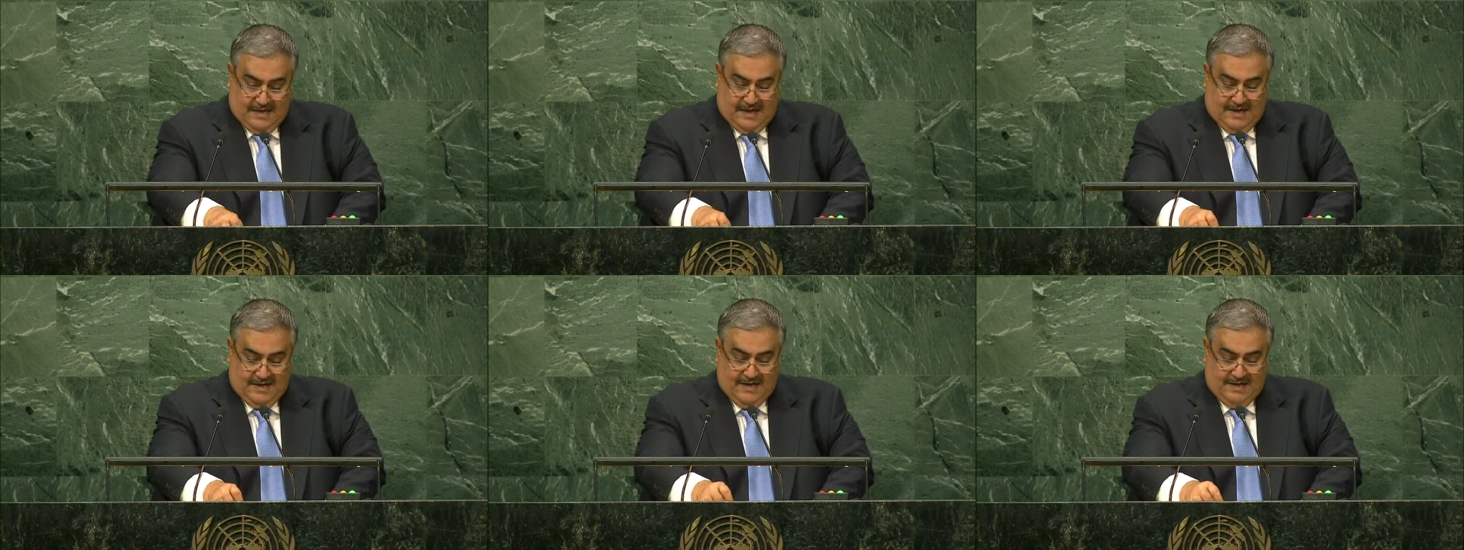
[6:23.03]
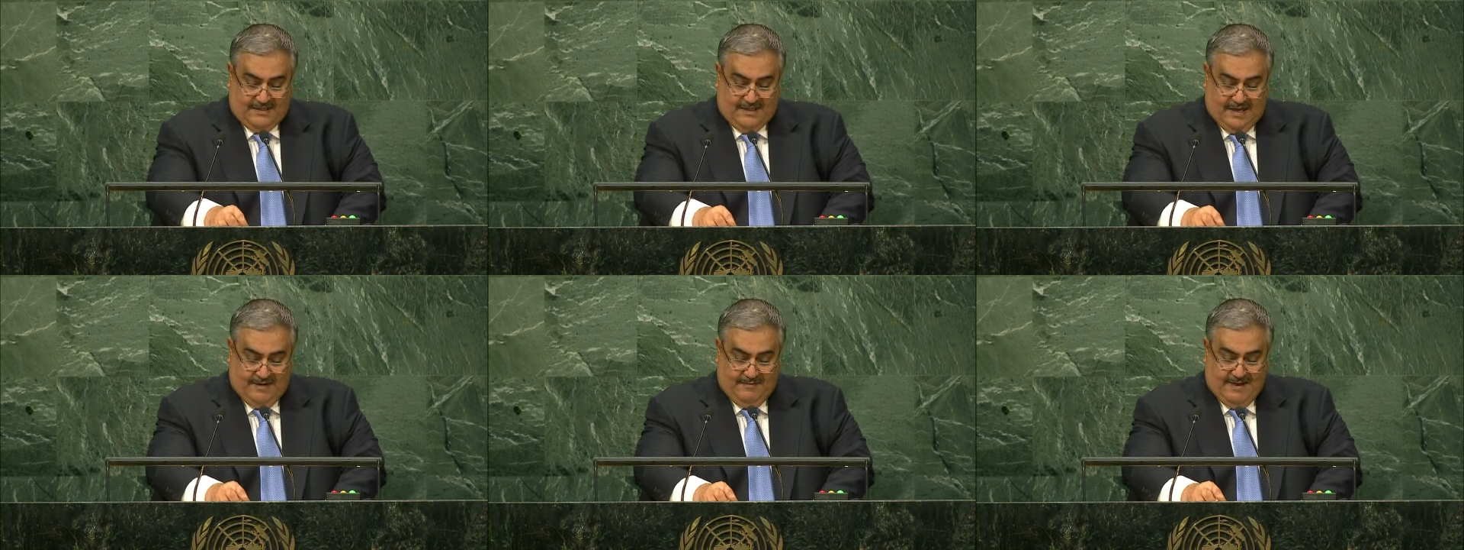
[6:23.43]
أن
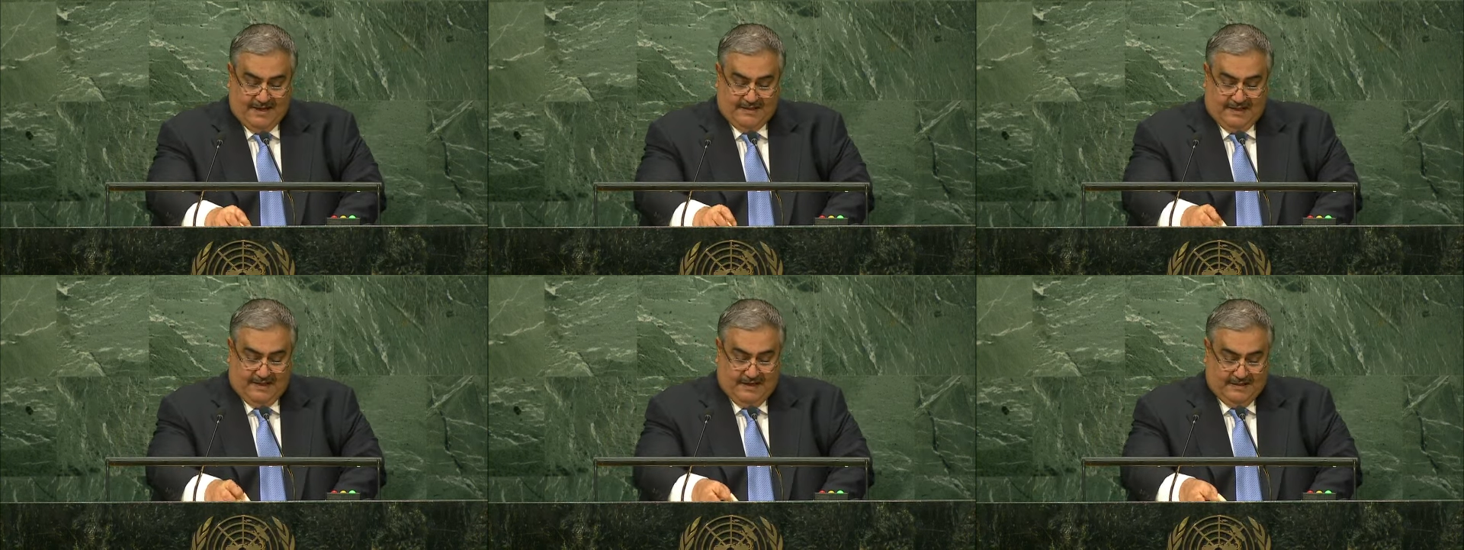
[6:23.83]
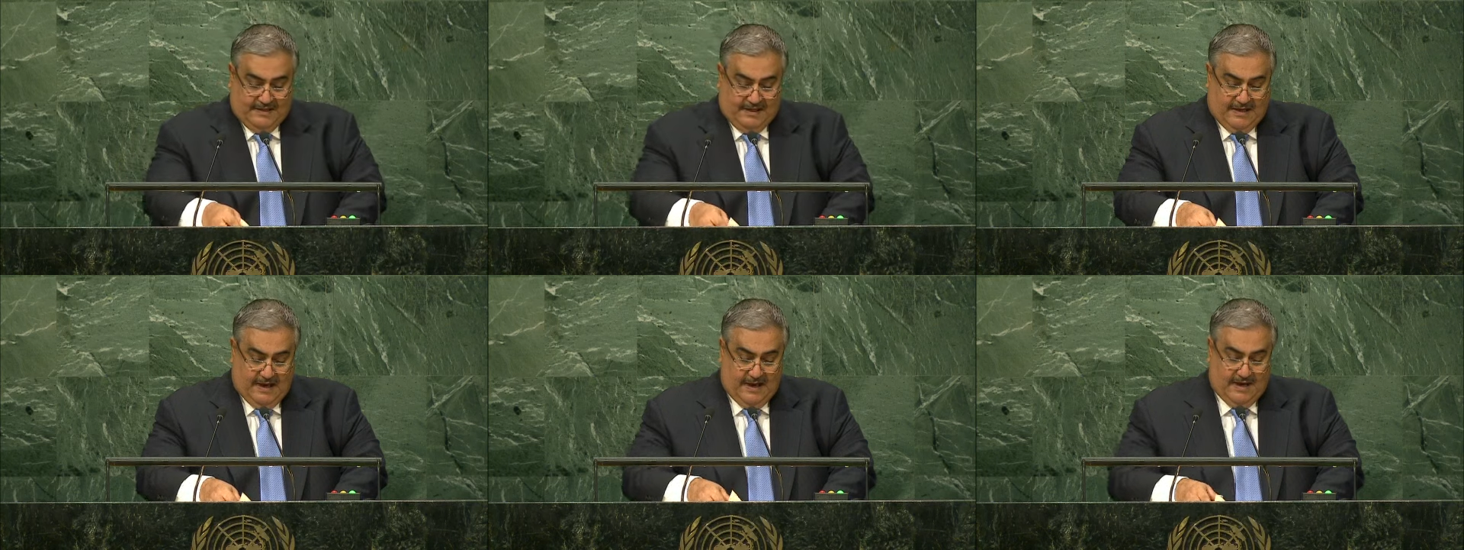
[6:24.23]
التنمية
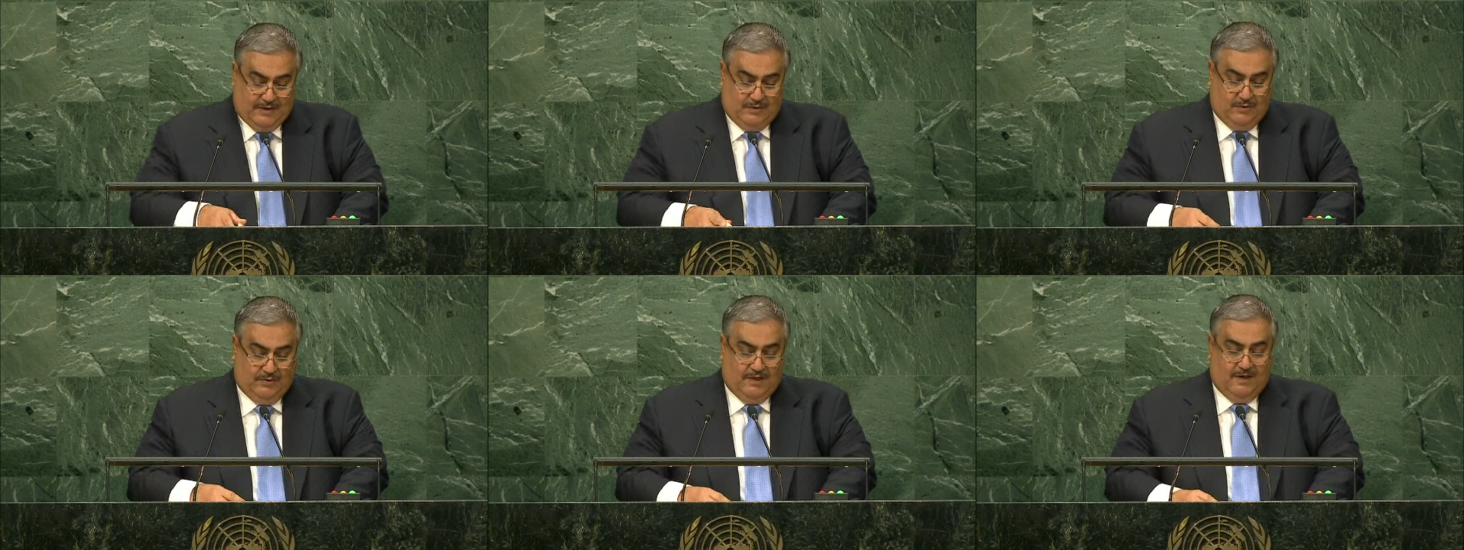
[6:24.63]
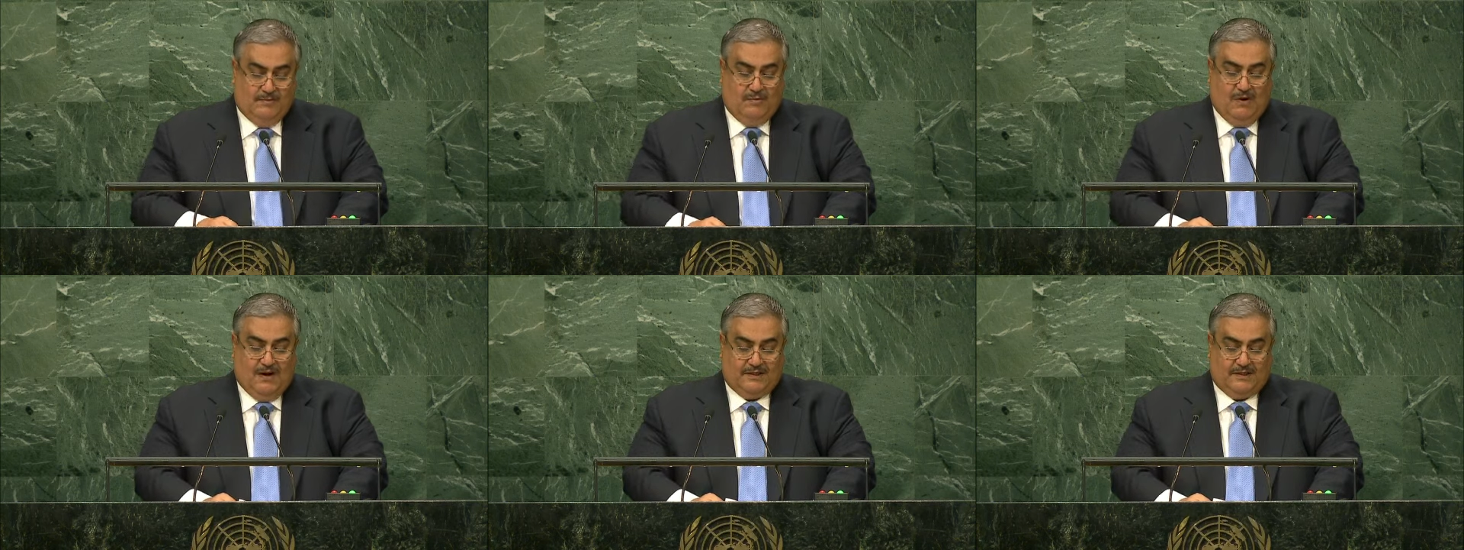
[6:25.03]
التي لا يكون
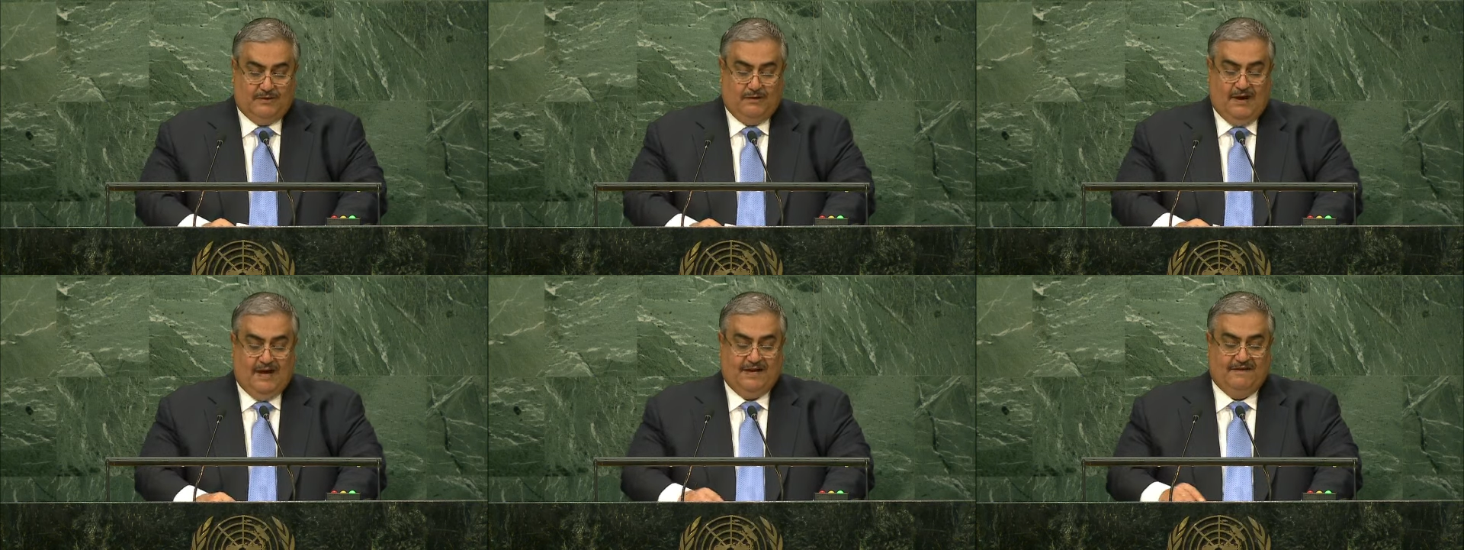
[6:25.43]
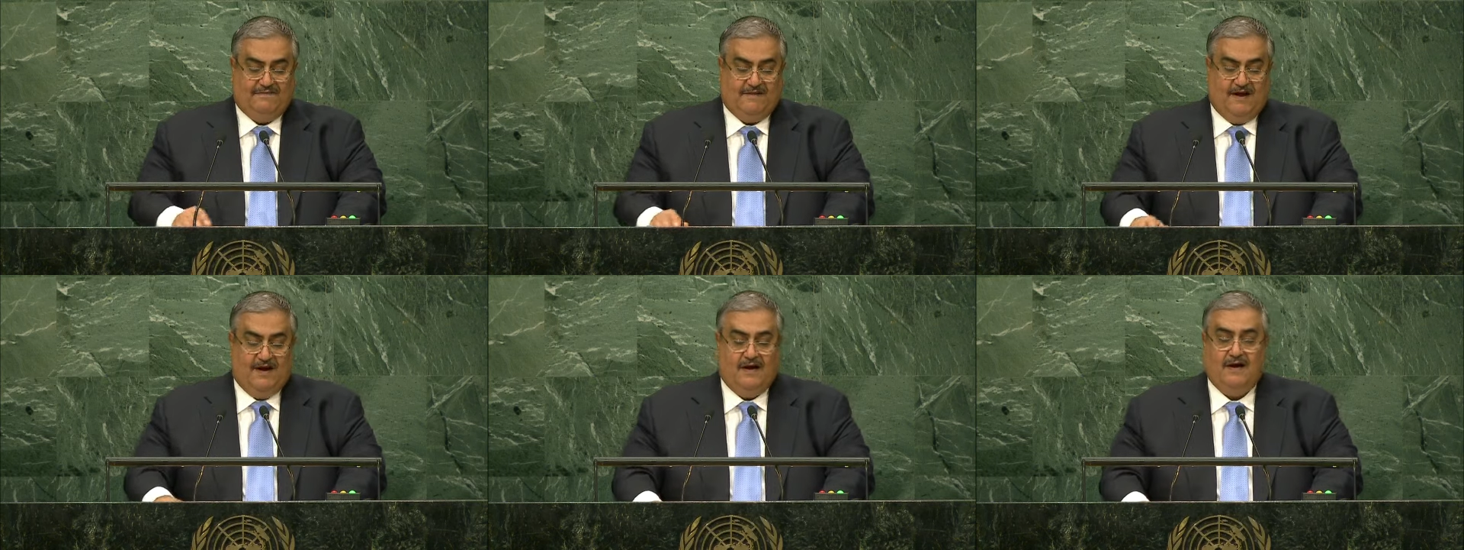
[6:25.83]
المواطن
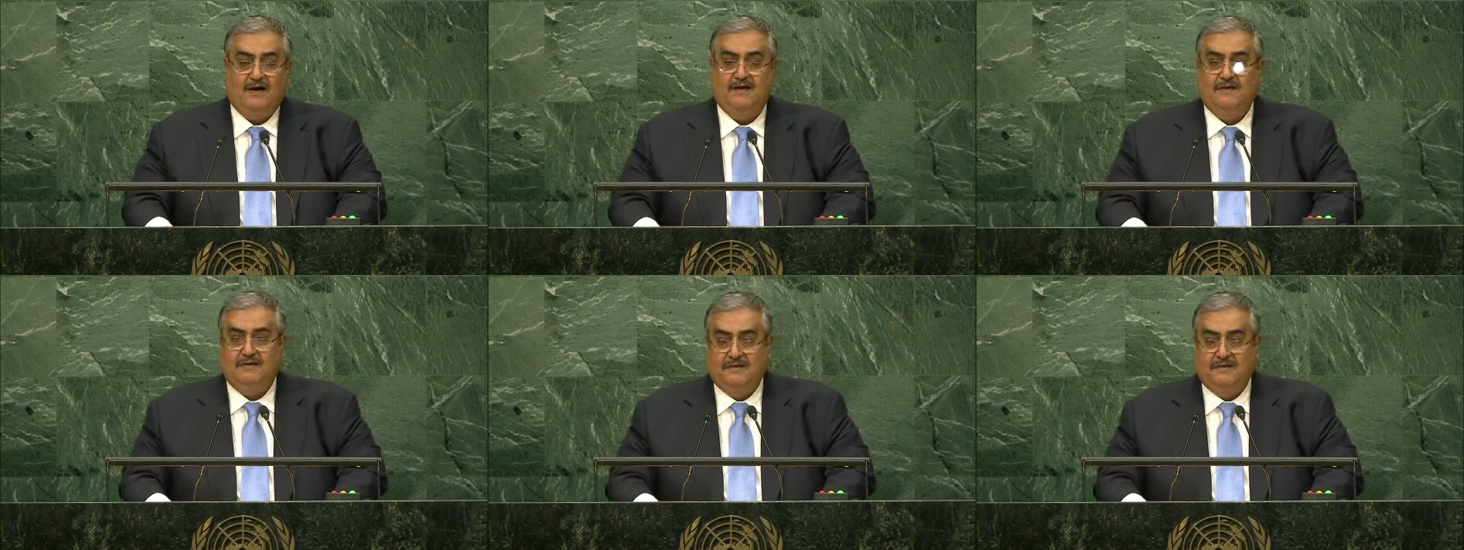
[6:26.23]
هدفها